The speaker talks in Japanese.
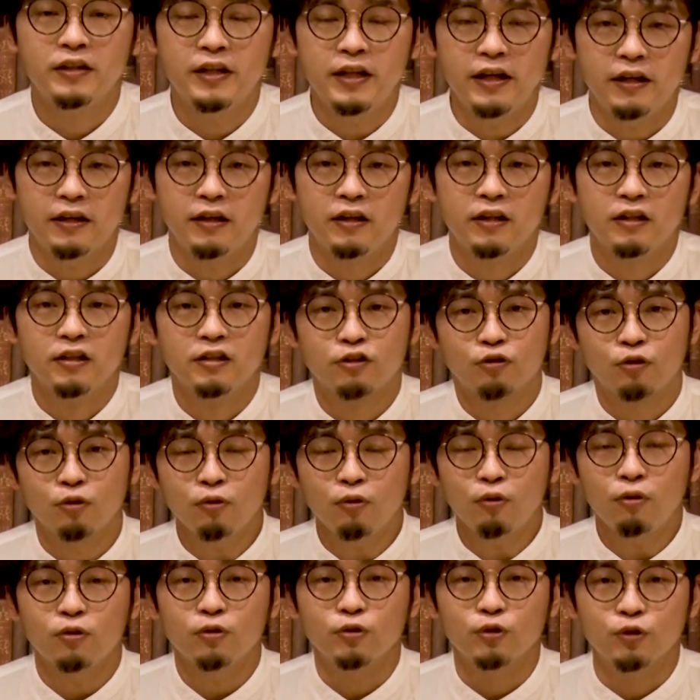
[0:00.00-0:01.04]
でそ
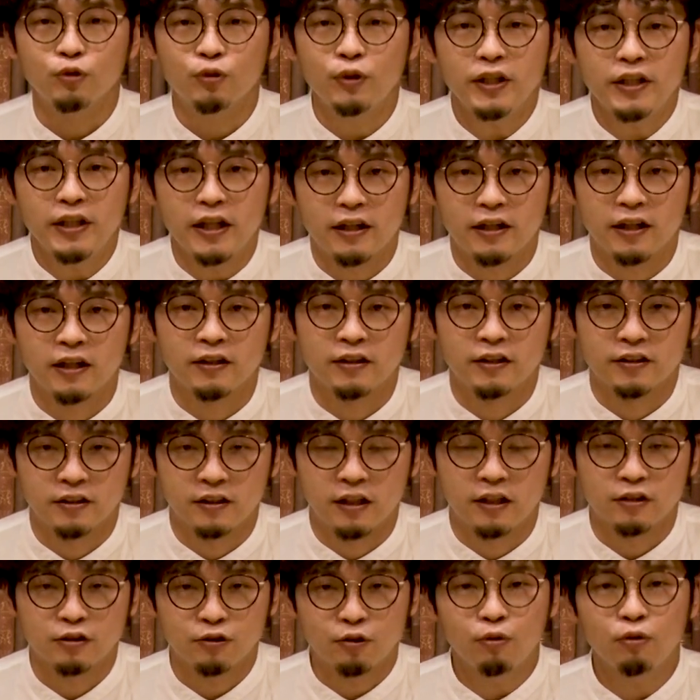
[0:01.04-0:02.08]
の上でなんです
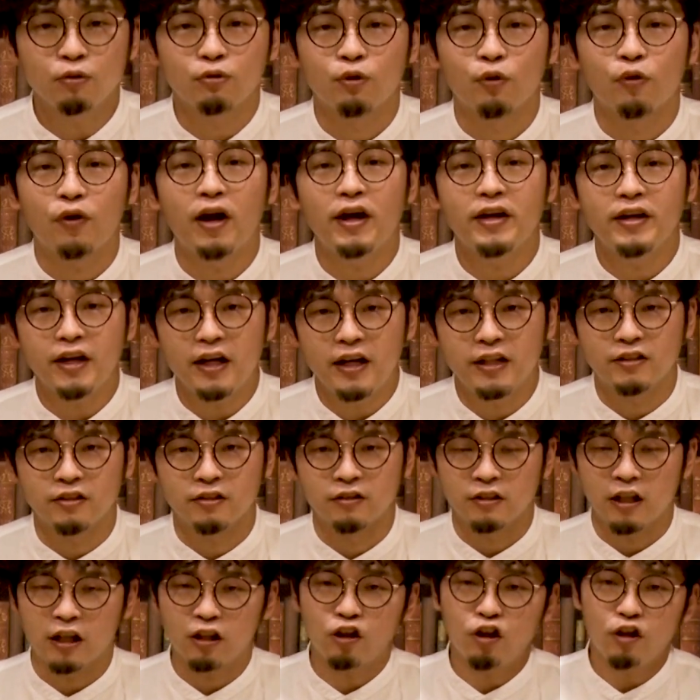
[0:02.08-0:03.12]
が、そのドライアイス、